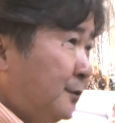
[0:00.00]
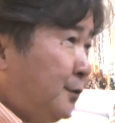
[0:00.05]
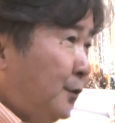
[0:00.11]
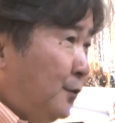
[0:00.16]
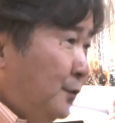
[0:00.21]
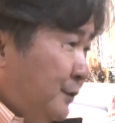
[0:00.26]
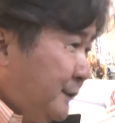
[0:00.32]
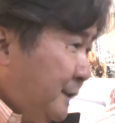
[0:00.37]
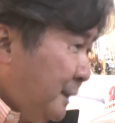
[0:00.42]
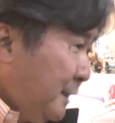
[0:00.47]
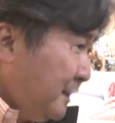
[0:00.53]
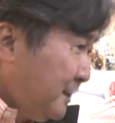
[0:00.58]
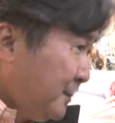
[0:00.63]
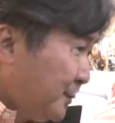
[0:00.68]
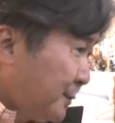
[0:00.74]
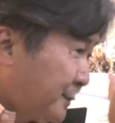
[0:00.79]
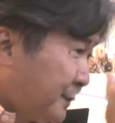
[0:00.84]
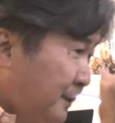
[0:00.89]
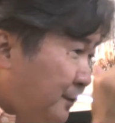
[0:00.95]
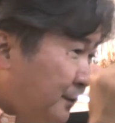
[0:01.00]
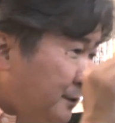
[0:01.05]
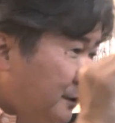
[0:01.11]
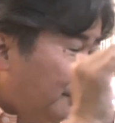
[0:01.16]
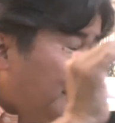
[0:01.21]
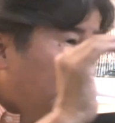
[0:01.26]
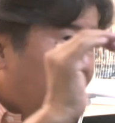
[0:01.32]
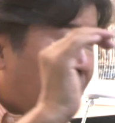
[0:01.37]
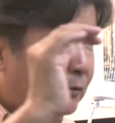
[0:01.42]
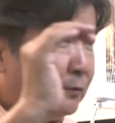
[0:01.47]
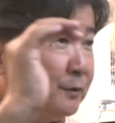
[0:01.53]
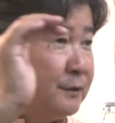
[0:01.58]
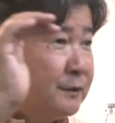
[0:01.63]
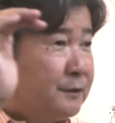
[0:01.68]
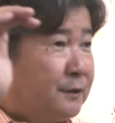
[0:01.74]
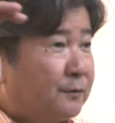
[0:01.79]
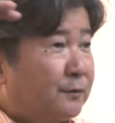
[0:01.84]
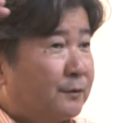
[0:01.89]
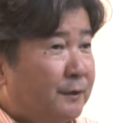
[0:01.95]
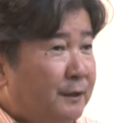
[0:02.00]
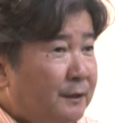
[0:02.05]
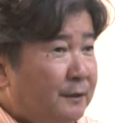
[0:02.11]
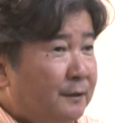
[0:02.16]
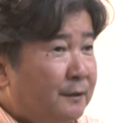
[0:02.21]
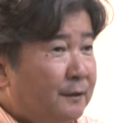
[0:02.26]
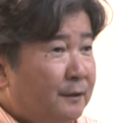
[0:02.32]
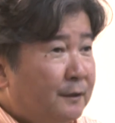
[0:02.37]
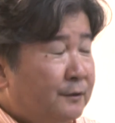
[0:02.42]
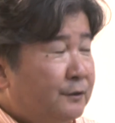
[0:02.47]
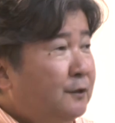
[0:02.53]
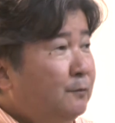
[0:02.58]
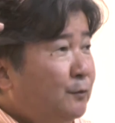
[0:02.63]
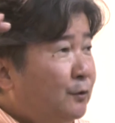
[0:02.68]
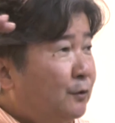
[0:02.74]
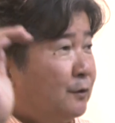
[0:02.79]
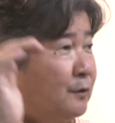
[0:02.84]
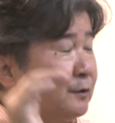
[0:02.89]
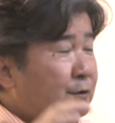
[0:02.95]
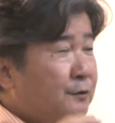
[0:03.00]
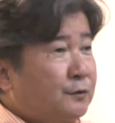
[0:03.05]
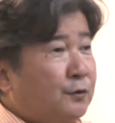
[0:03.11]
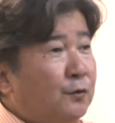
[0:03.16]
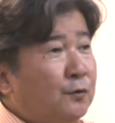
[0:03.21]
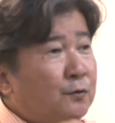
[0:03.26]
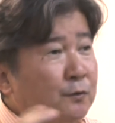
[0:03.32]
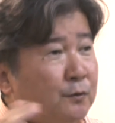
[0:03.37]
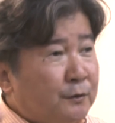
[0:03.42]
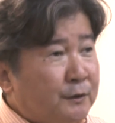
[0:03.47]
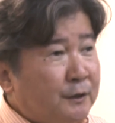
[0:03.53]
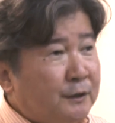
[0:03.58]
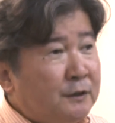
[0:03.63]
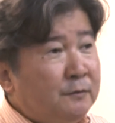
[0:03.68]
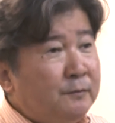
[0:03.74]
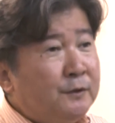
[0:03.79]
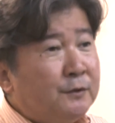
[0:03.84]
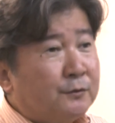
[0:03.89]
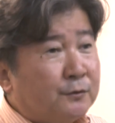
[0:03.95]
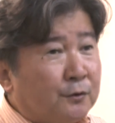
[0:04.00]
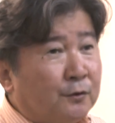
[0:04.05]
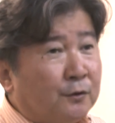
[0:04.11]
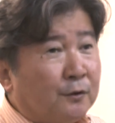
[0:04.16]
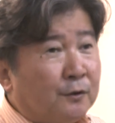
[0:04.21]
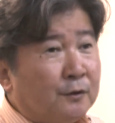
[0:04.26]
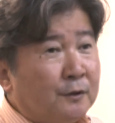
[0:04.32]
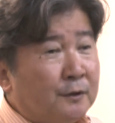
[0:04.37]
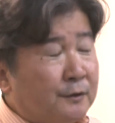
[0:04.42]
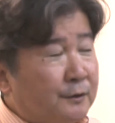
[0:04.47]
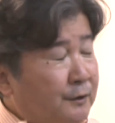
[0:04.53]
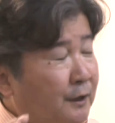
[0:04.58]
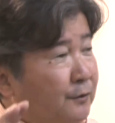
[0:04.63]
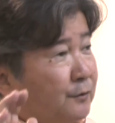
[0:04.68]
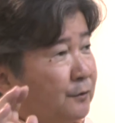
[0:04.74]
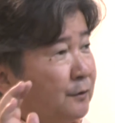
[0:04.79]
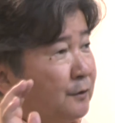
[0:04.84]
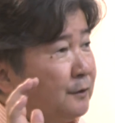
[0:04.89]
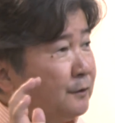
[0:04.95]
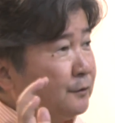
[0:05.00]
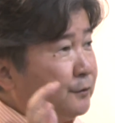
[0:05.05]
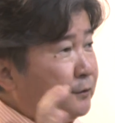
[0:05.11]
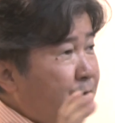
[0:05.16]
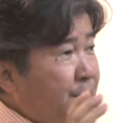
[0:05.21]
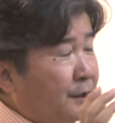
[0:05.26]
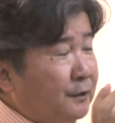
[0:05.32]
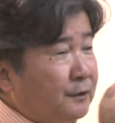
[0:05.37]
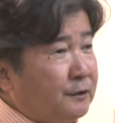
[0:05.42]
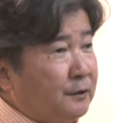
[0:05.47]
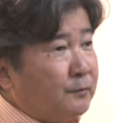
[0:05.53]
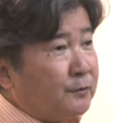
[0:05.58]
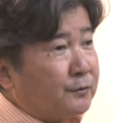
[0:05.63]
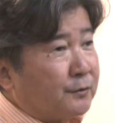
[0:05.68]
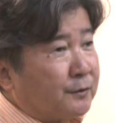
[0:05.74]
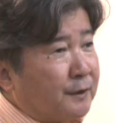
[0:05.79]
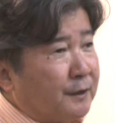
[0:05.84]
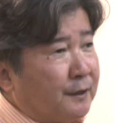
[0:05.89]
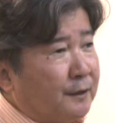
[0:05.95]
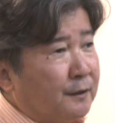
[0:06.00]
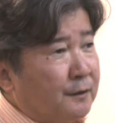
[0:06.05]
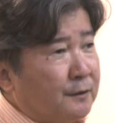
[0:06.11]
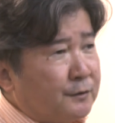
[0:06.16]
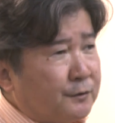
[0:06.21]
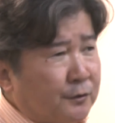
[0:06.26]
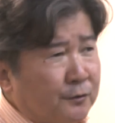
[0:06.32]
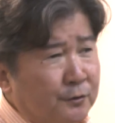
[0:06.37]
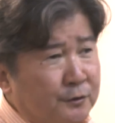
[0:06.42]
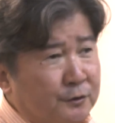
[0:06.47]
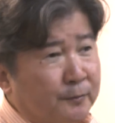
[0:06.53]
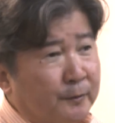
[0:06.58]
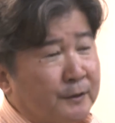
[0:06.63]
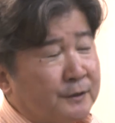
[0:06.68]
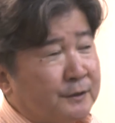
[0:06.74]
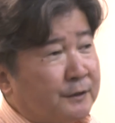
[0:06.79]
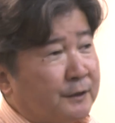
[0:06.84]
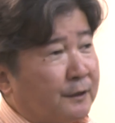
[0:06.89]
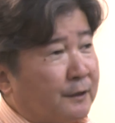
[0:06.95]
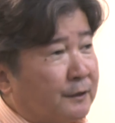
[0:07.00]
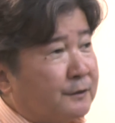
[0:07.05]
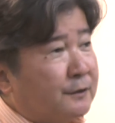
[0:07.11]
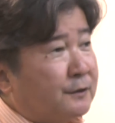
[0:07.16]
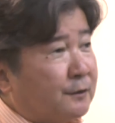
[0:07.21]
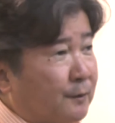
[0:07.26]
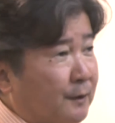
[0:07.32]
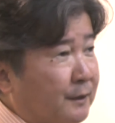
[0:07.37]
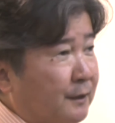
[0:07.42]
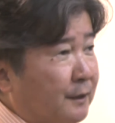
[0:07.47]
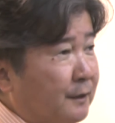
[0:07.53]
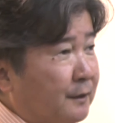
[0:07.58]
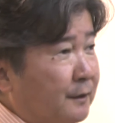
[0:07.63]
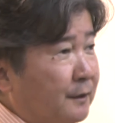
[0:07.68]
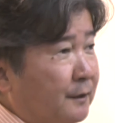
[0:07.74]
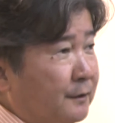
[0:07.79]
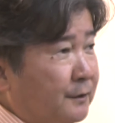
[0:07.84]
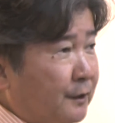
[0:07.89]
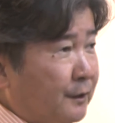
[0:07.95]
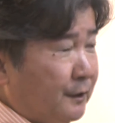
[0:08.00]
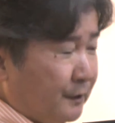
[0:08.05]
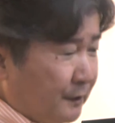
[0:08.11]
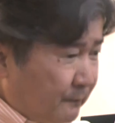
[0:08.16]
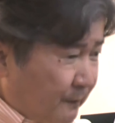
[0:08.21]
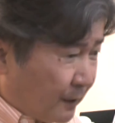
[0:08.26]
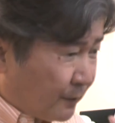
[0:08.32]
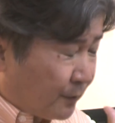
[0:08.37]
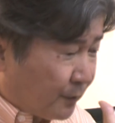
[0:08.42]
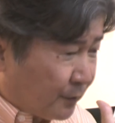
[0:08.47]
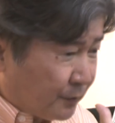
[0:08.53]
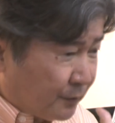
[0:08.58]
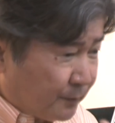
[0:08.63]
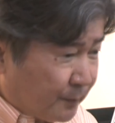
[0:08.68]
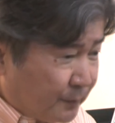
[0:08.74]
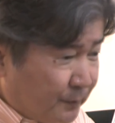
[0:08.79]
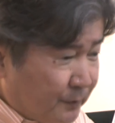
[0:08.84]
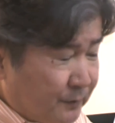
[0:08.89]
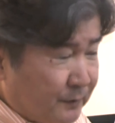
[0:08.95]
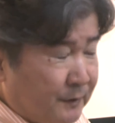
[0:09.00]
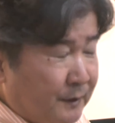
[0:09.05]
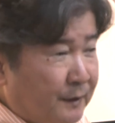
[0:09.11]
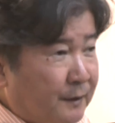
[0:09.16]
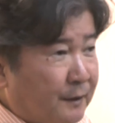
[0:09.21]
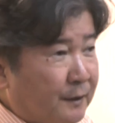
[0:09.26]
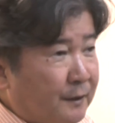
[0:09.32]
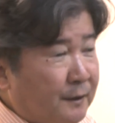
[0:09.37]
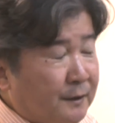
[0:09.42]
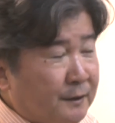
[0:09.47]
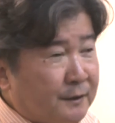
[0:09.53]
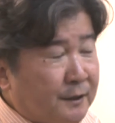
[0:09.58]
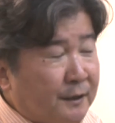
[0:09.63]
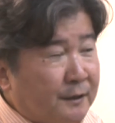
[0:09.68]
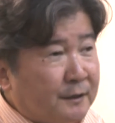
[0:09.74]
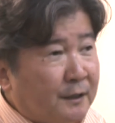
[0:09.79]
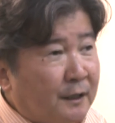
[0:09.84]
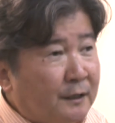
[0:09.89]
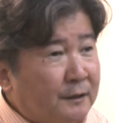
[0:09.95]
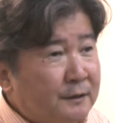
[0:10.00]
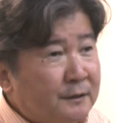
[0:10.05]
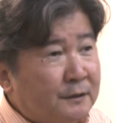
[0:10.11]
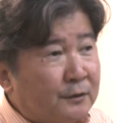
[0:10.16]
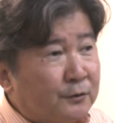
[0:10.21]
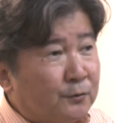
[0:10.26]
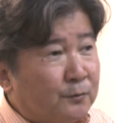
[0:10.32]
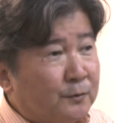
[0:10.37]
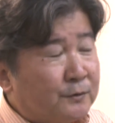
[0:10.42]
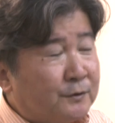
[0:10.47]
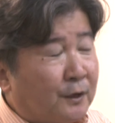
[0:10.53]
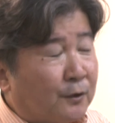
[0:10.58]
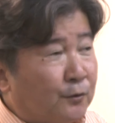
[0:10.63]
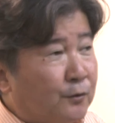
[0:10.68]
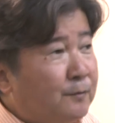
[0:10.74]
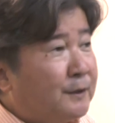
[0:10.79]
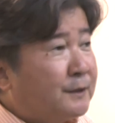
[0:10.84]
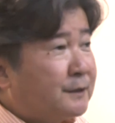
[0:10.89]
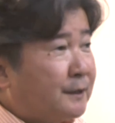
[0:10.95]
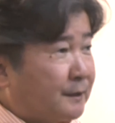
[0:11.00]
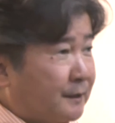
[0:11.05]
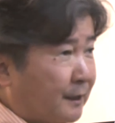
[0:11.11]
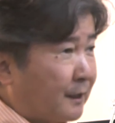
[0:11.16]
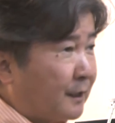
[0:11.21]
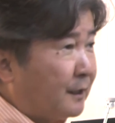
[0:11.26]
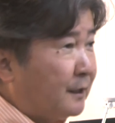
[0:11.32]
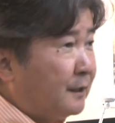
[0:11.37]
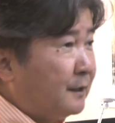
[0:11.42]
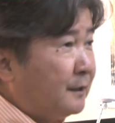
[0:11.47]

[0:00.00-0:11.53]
同時並行していろんなものが動いてきてるよねでも総合的に見るとあの振り返ってみるとねすごい素晴らしい結果が出てるわけで今ここの部分で結果が出たと思ったら大間違いだか